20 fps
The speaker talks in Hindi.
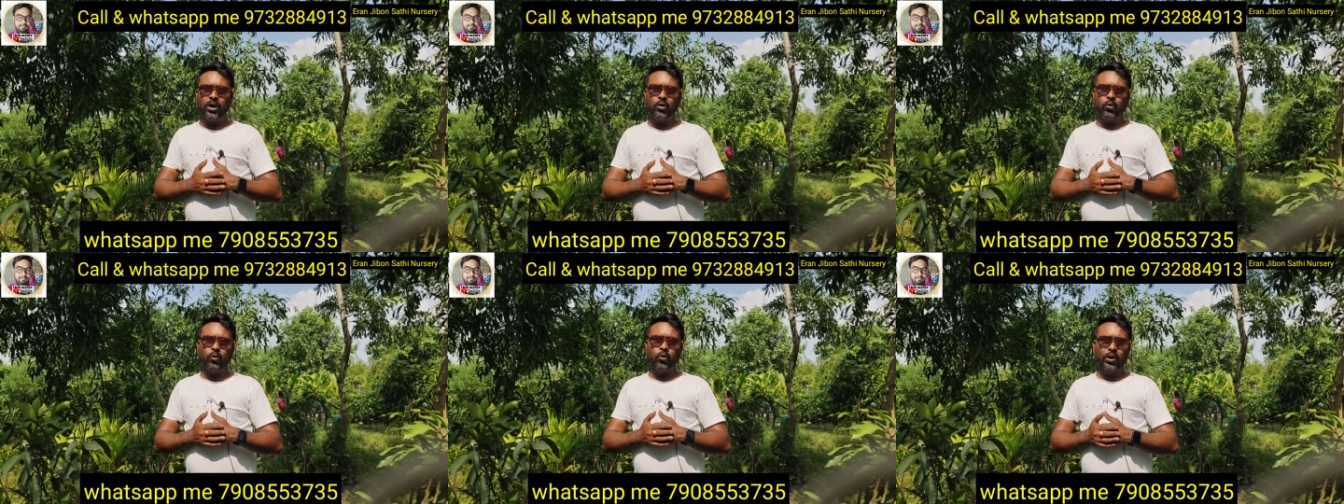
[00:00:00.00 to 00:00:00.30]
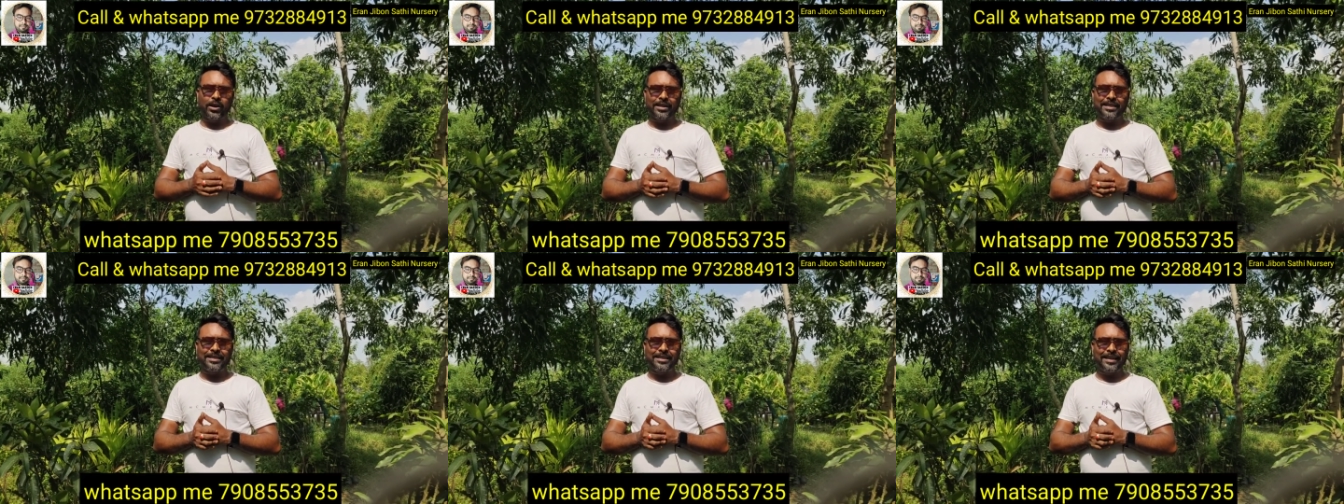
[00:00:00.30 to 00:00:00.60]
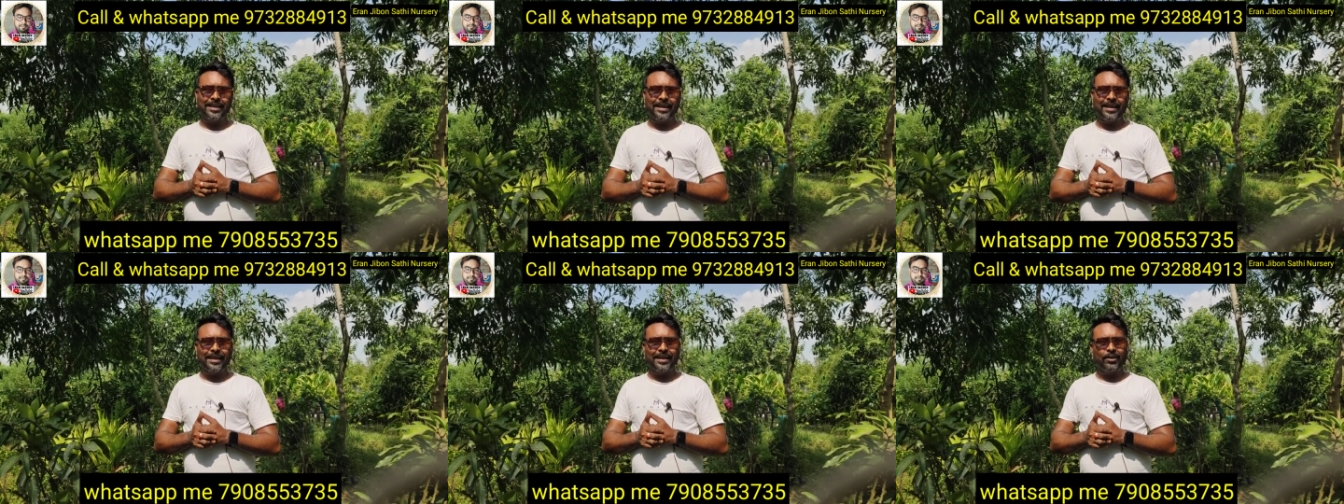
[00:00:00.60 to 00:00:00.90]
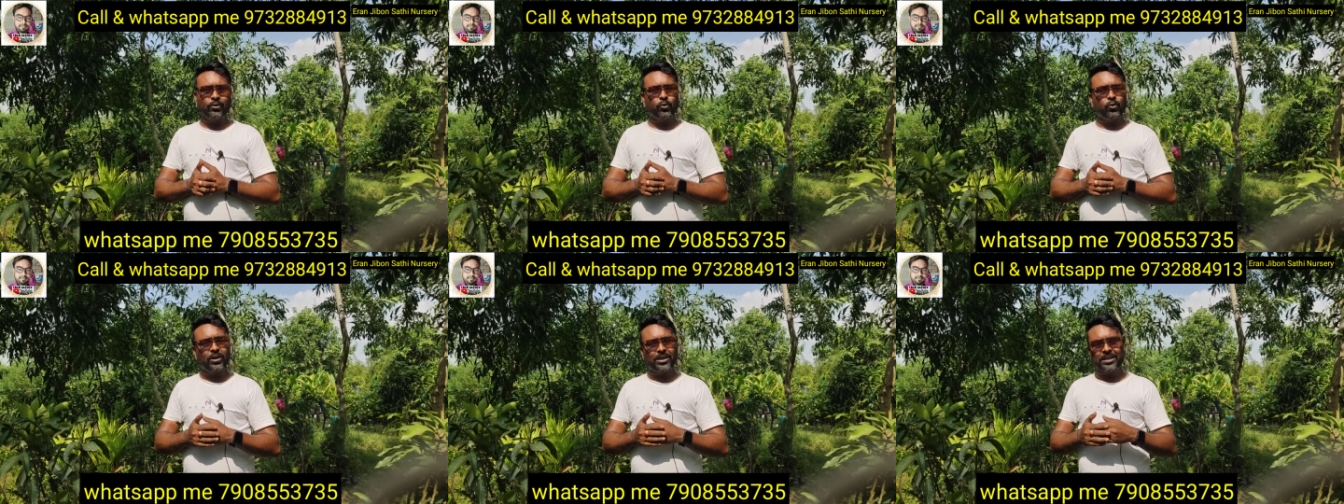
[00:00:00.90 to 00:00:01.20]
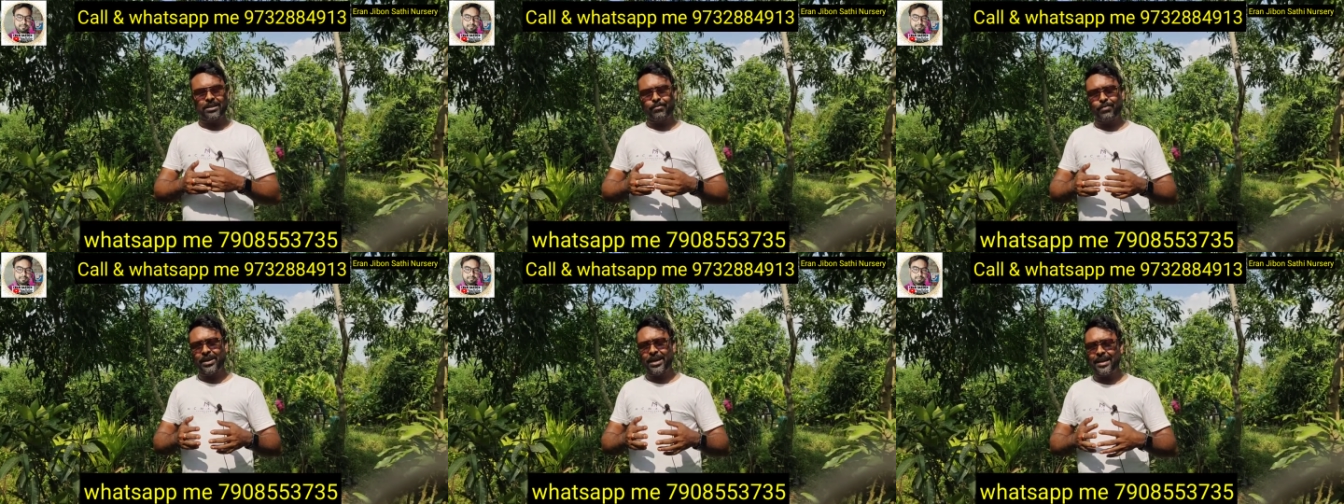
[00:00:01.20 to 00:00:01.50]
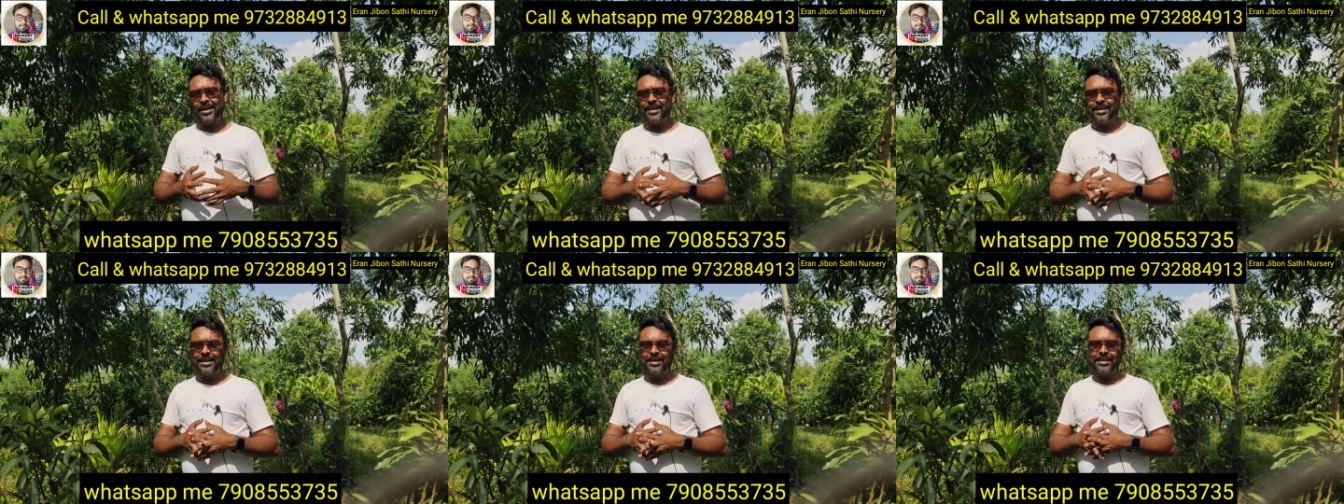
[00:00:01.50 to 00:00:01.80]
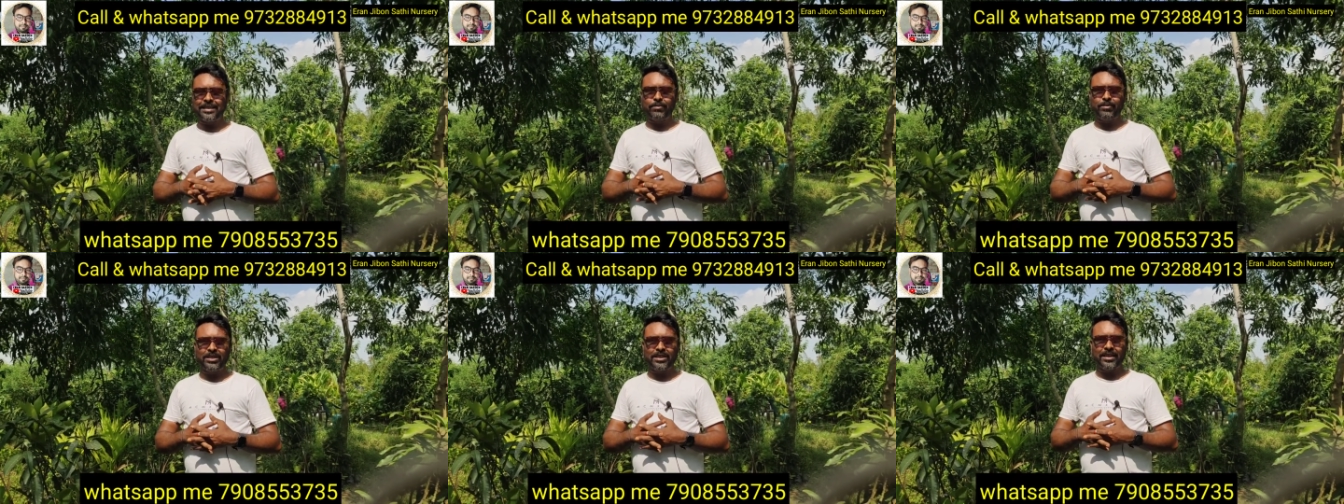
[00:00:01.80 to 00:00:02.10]
कॉल कीजिएगा नहीं तो व्हाट्सएप पर हाई लिखने
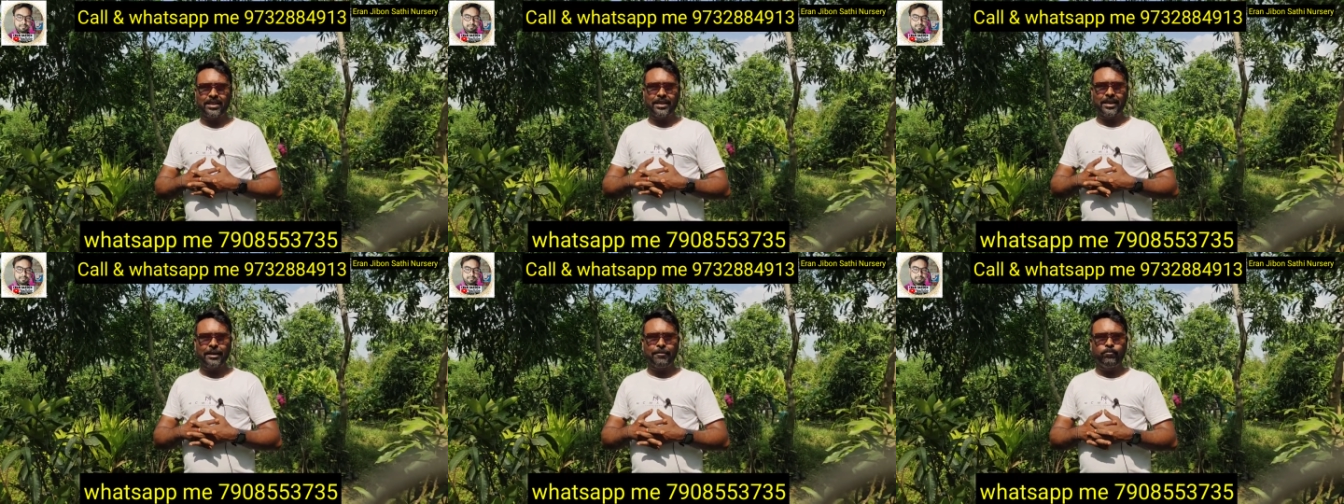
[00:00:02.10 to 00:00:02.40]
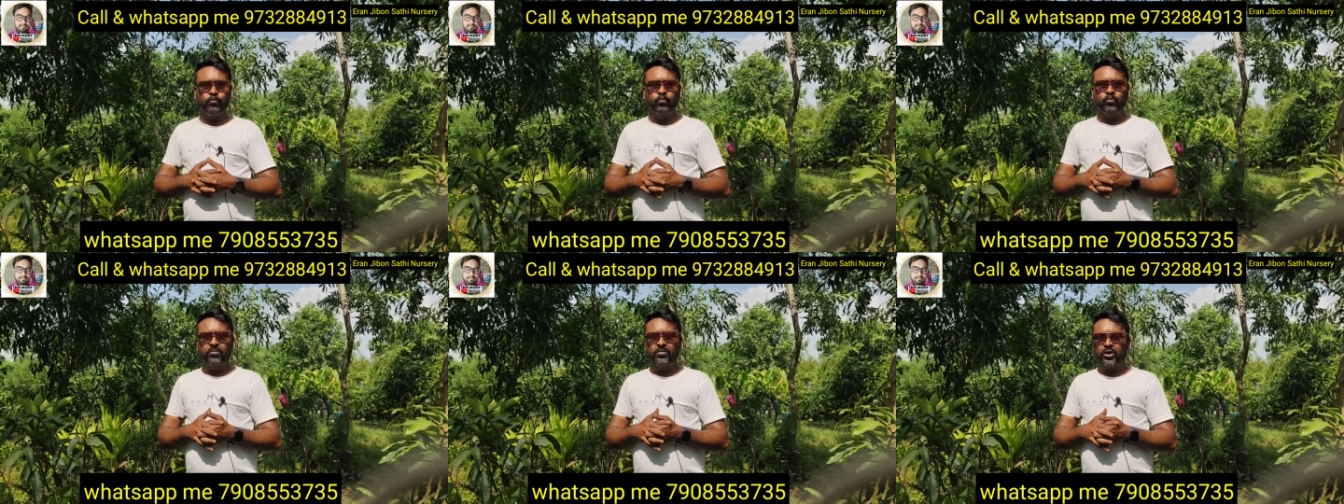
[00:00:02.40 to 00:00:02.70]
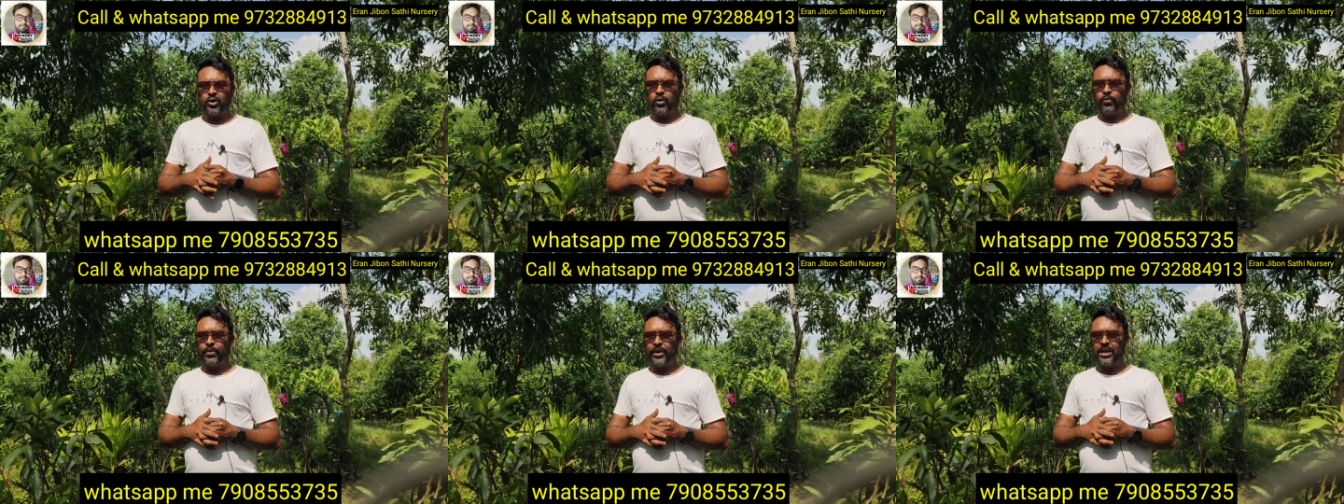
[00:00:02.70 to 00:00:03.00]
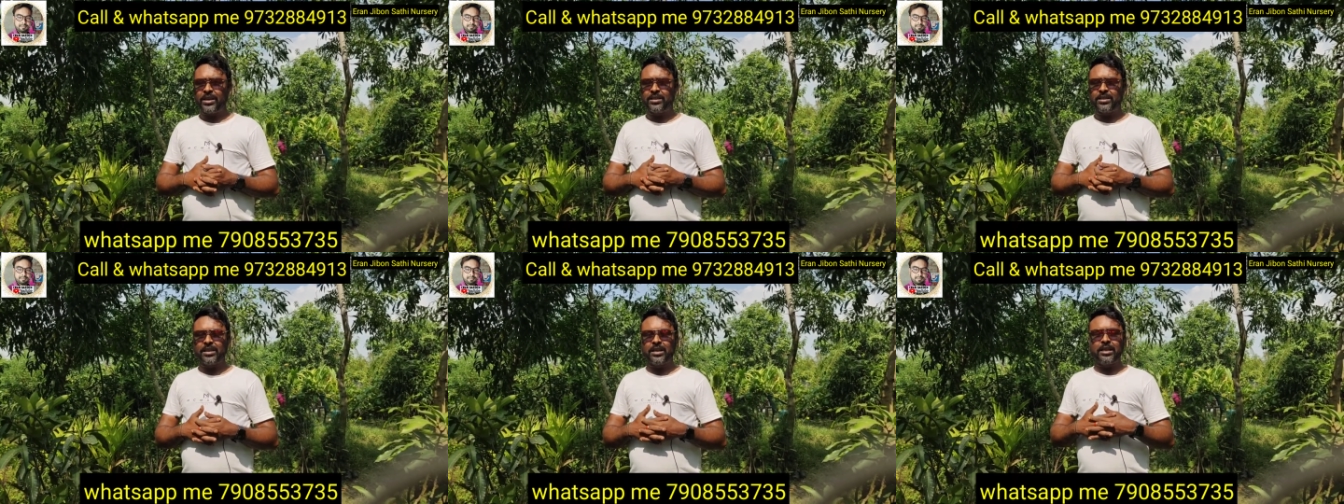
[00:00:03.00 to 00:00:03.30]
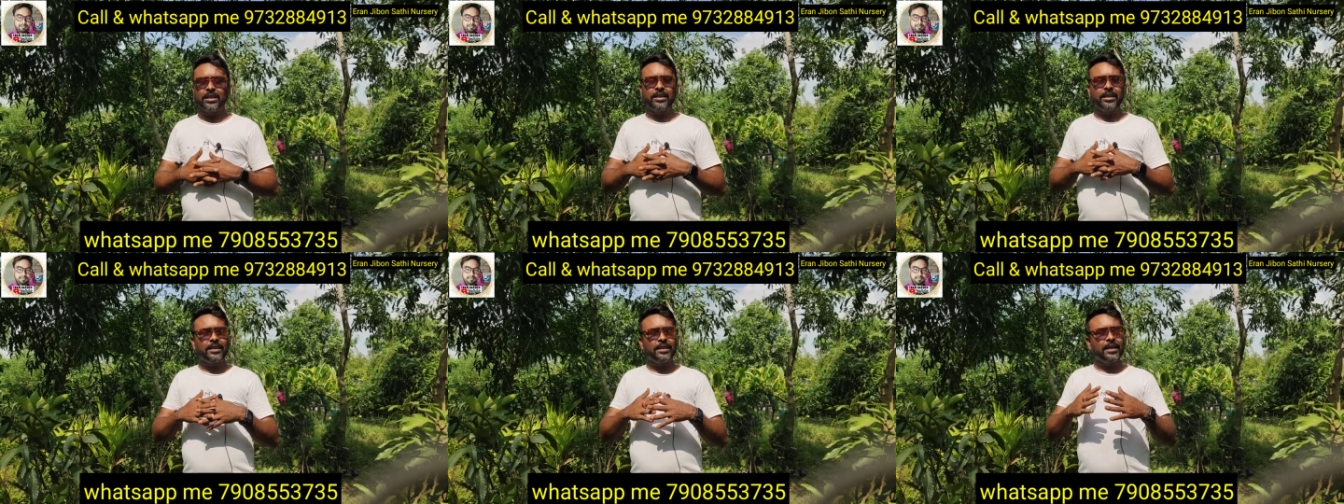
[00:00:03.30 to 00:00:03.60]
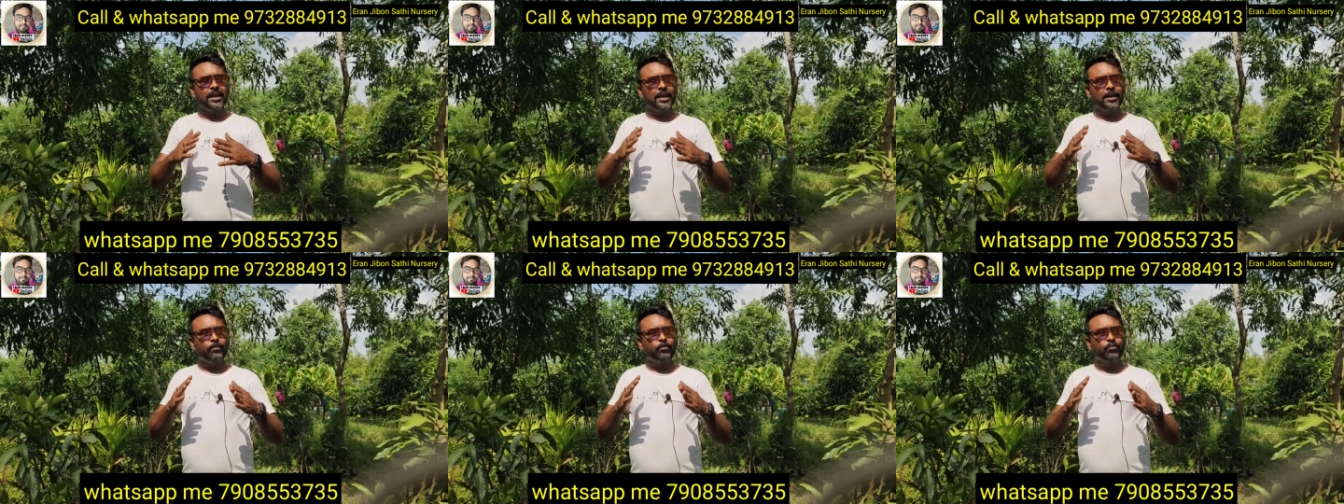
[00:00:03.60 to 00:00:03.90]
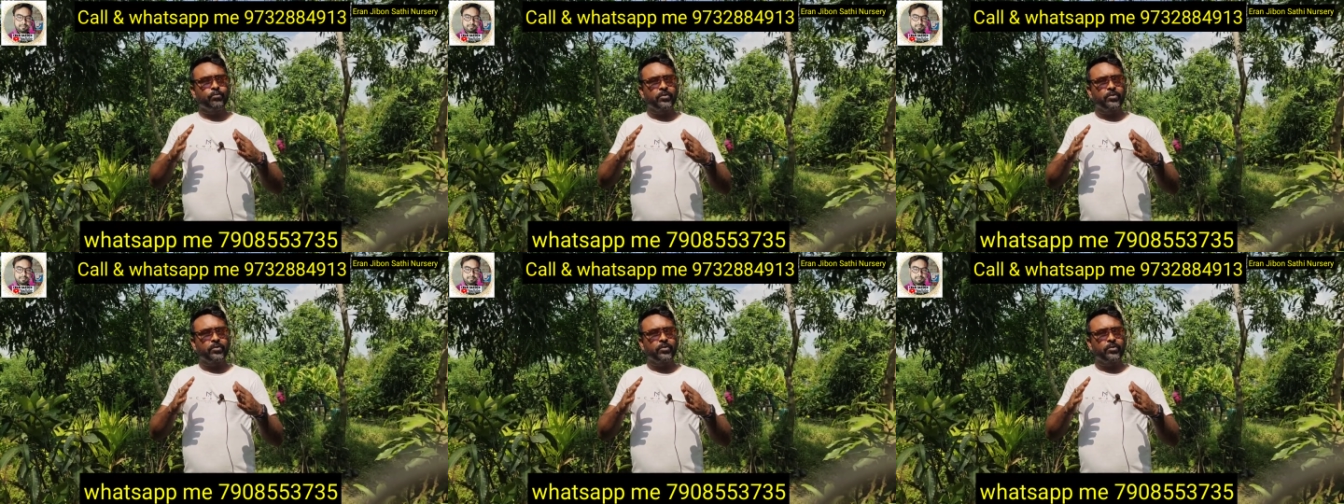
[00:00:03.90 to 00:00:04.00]
से भी चलेगा तो फ्रेंड्स देखिए